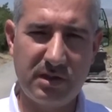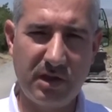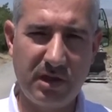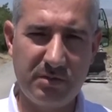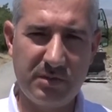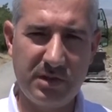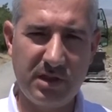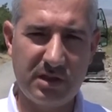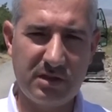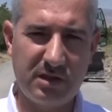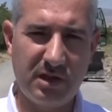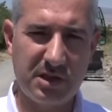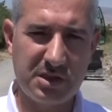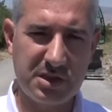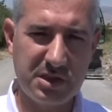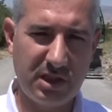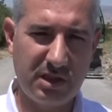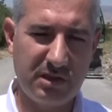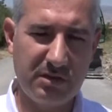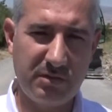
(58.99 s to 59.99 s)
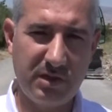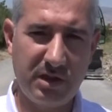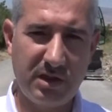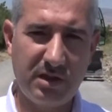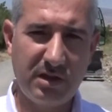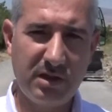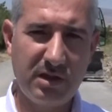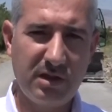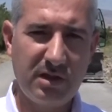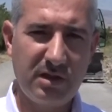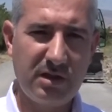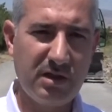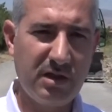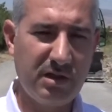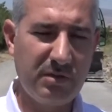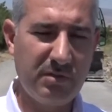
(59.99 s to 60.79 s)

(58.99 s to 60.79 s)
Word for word: tamirat harçları ve e,